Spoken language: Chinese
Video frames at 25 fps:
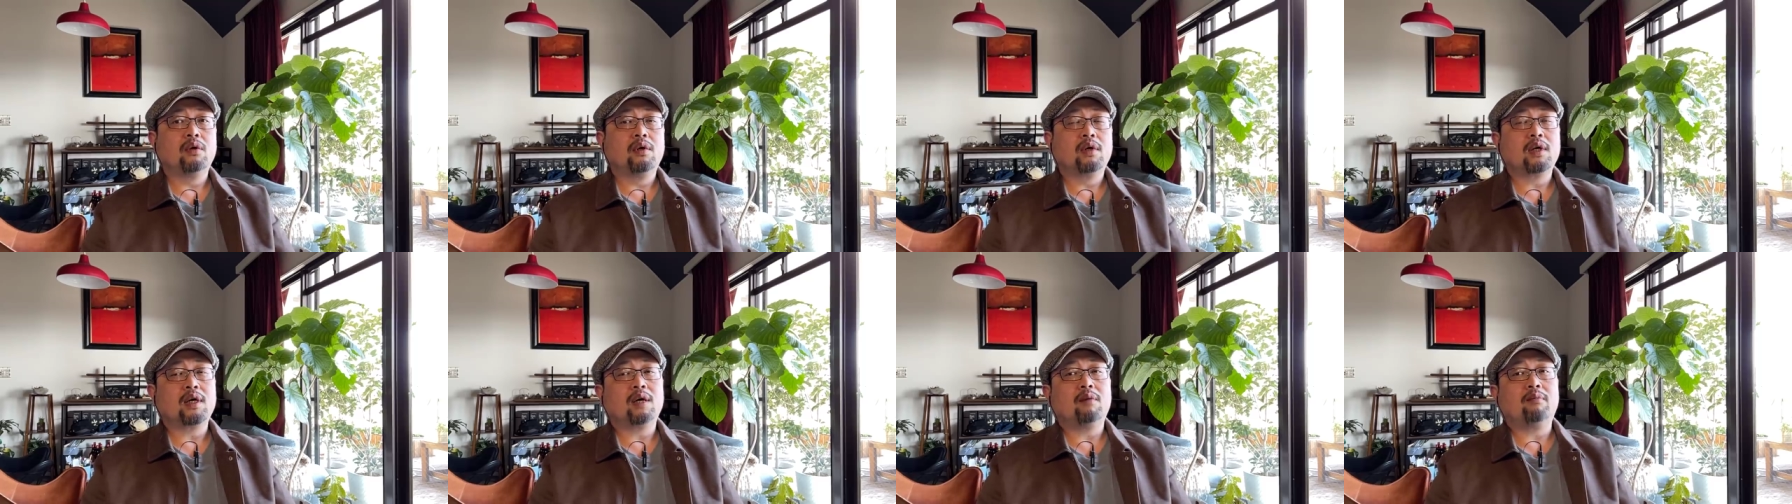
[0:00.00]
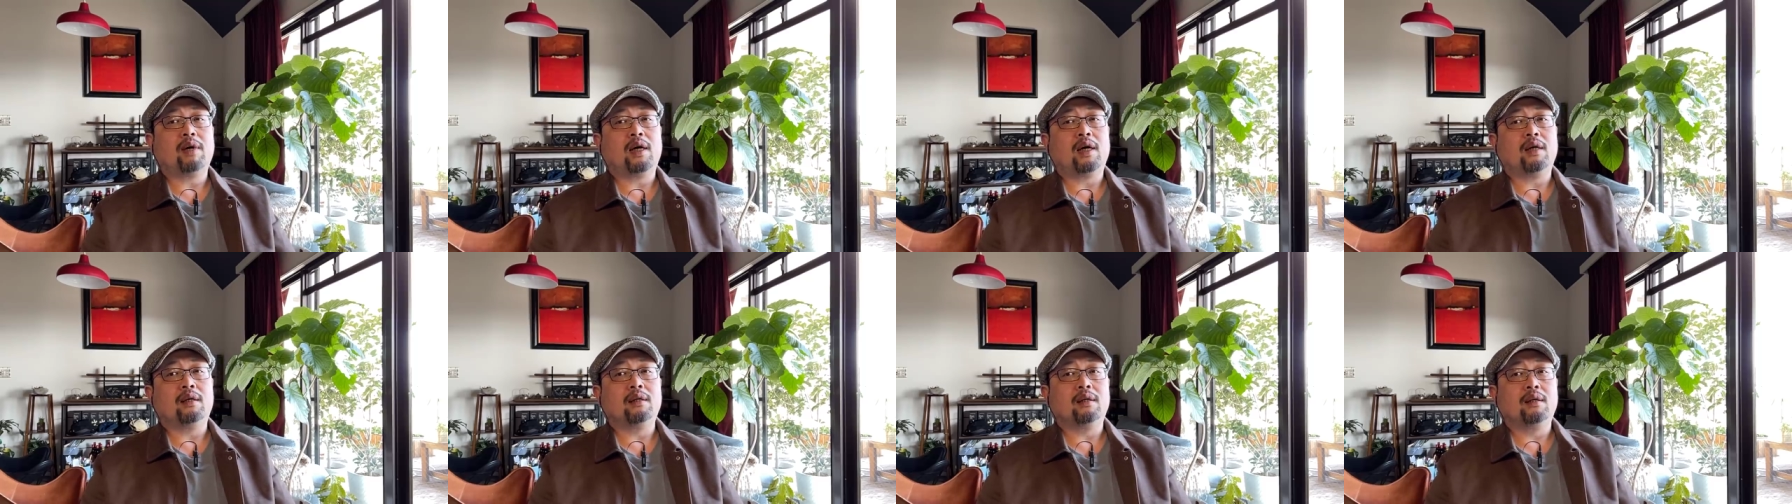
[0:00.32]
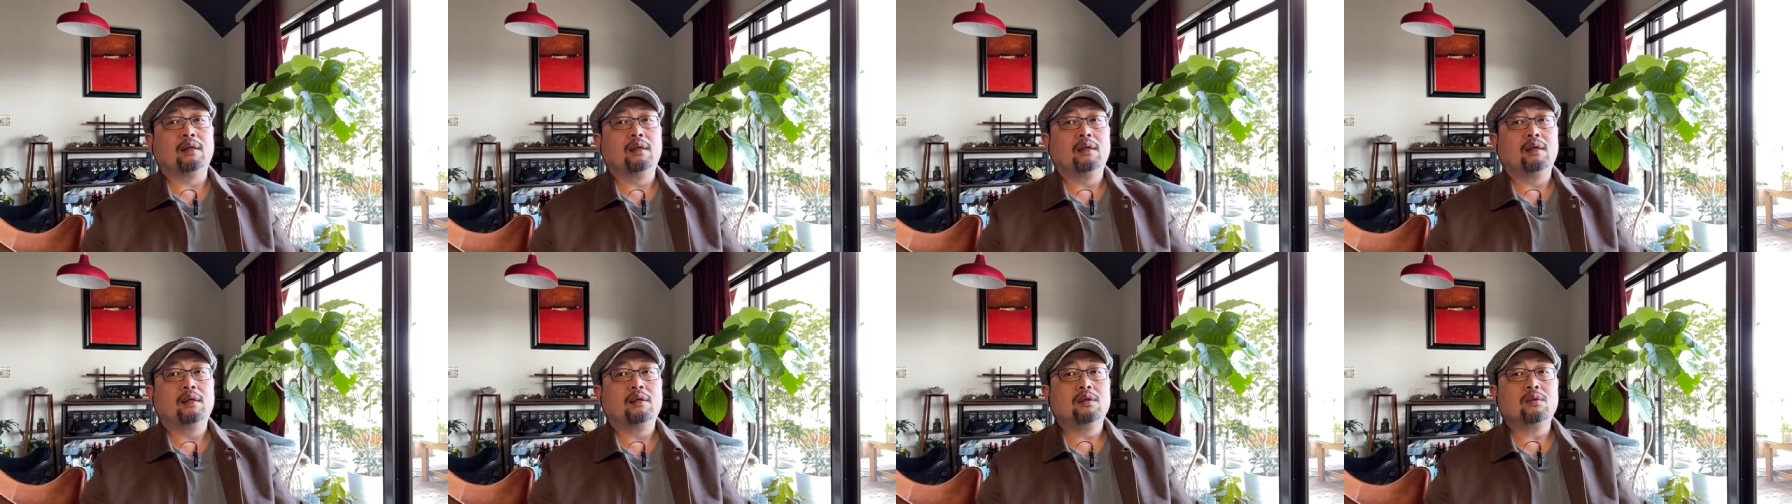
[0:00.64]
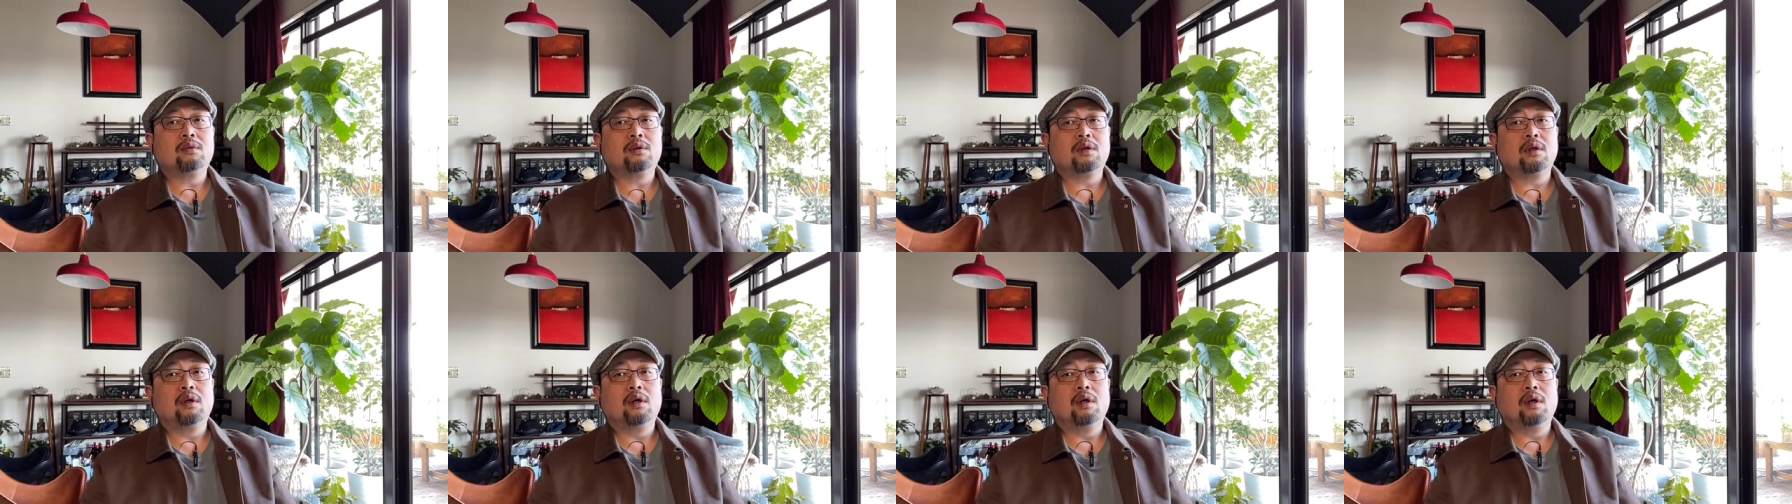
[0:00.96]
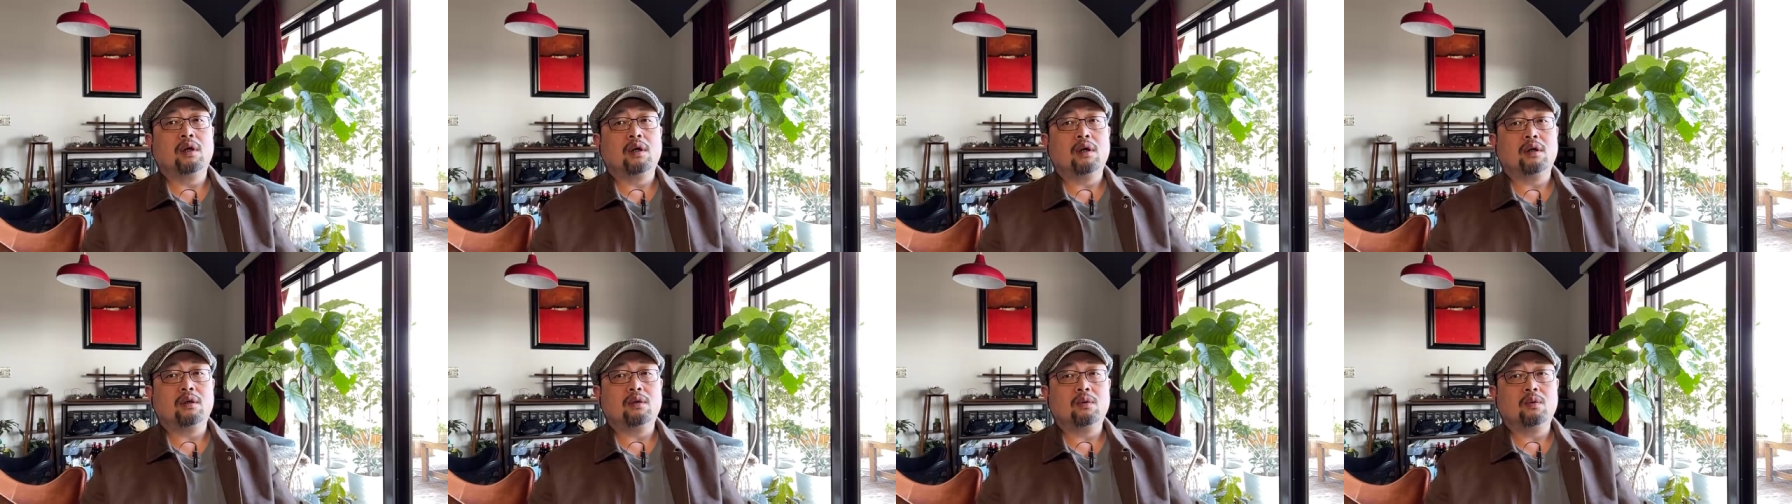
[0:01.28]
干嘛呢？就是
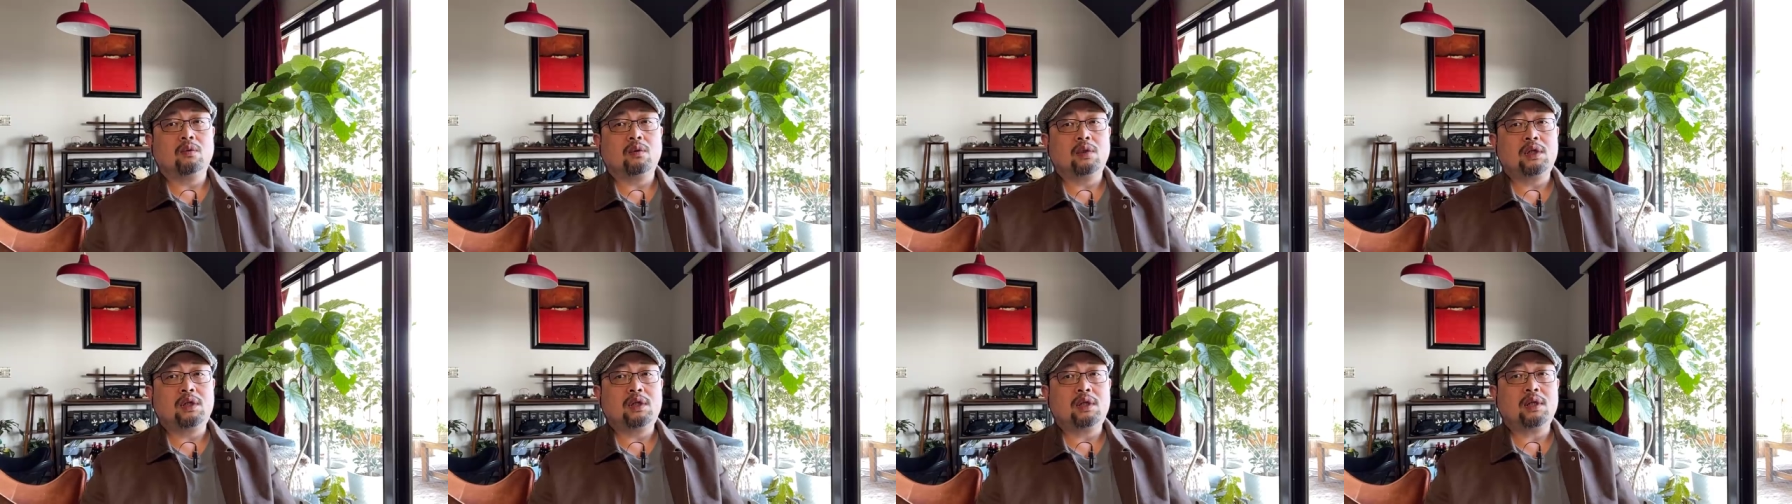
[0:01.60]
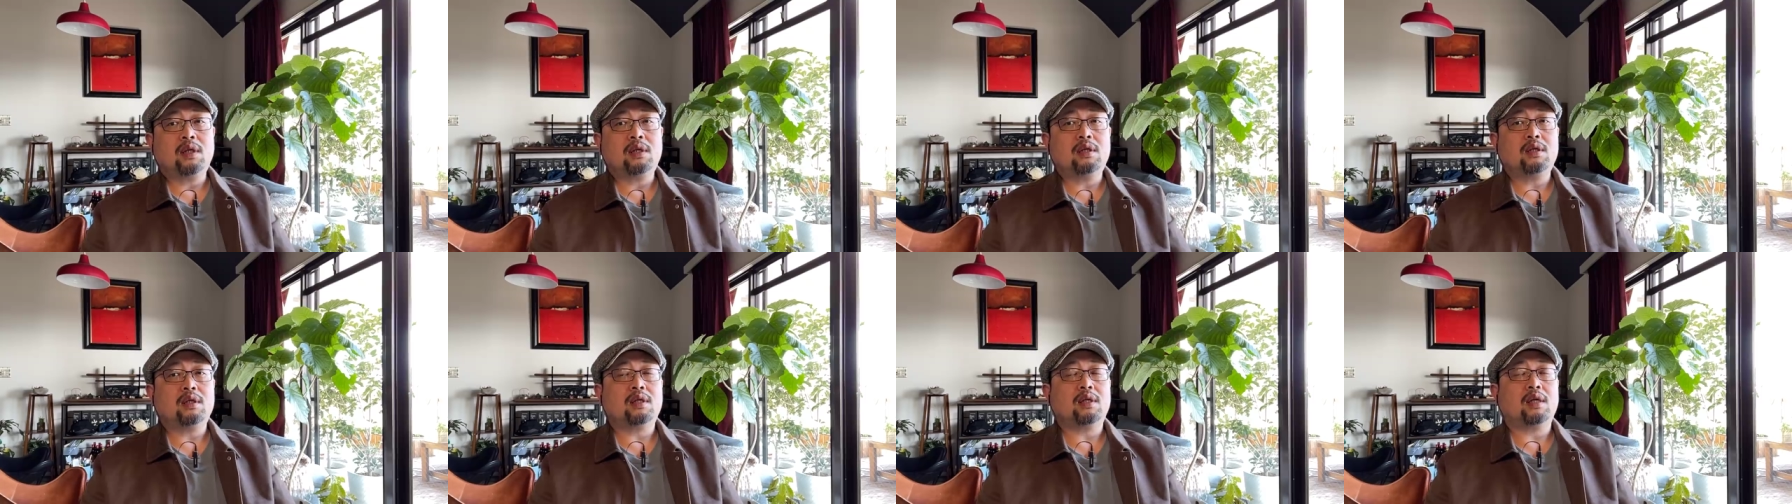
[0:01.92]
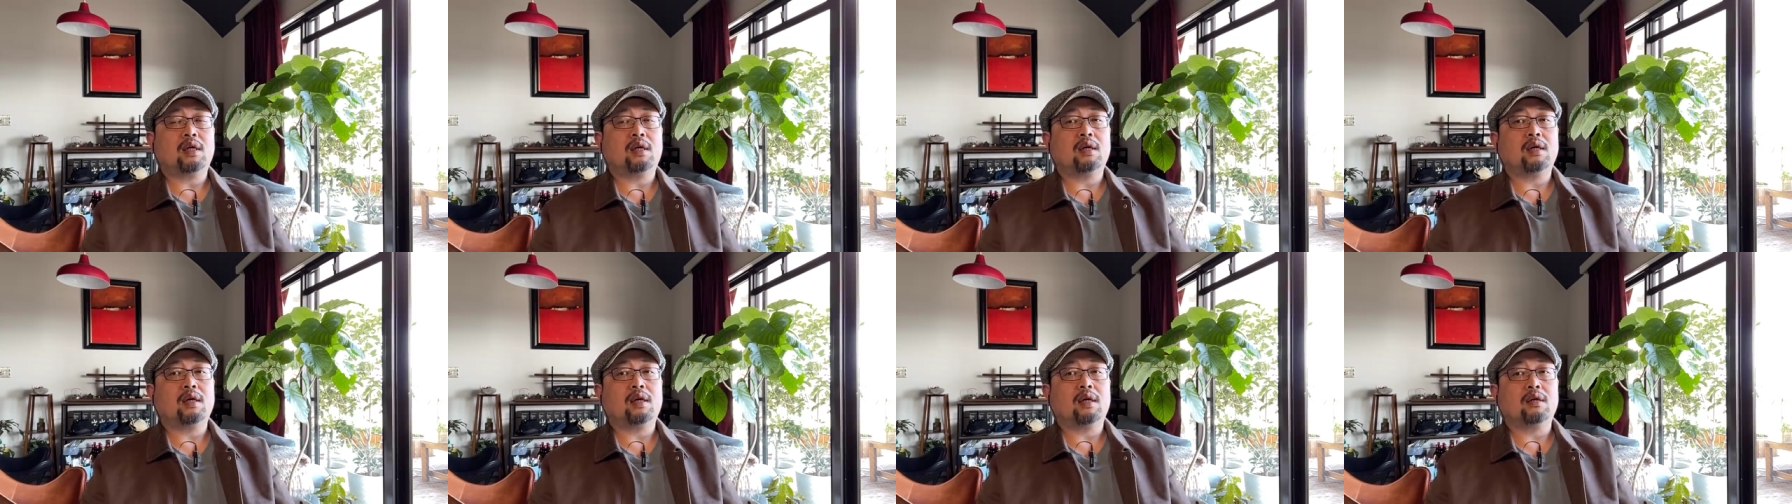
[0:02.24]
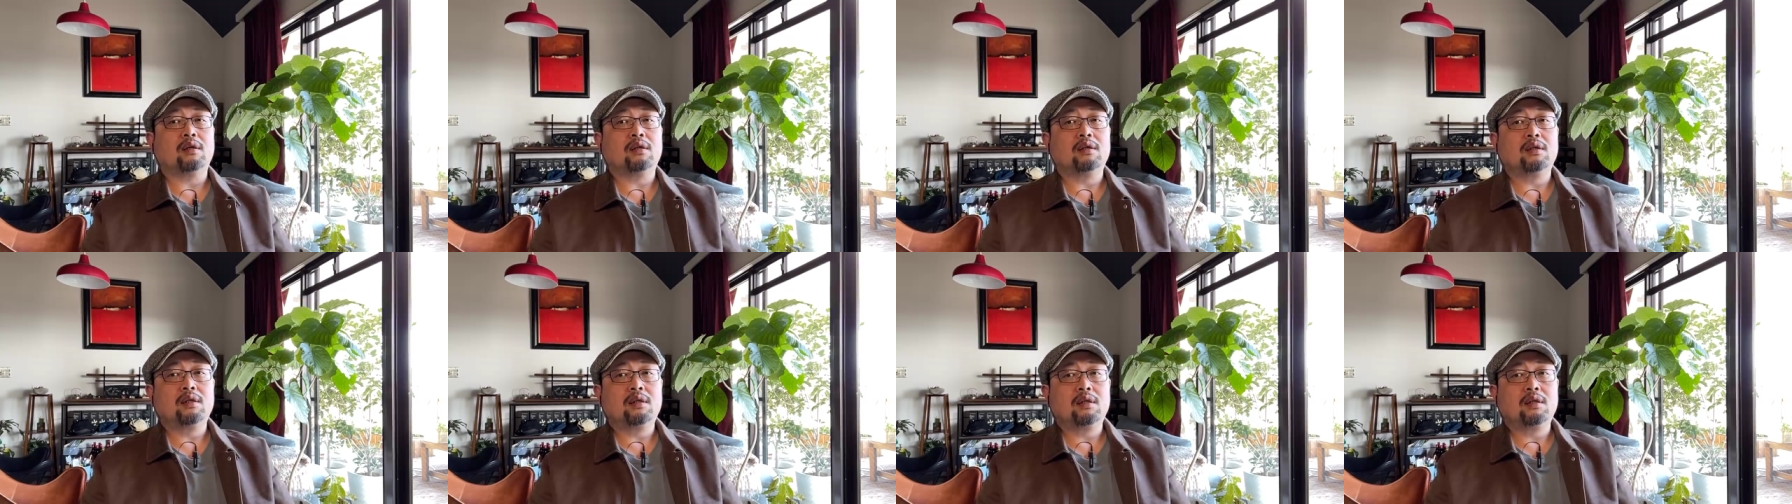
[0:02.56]
很多镇上啊、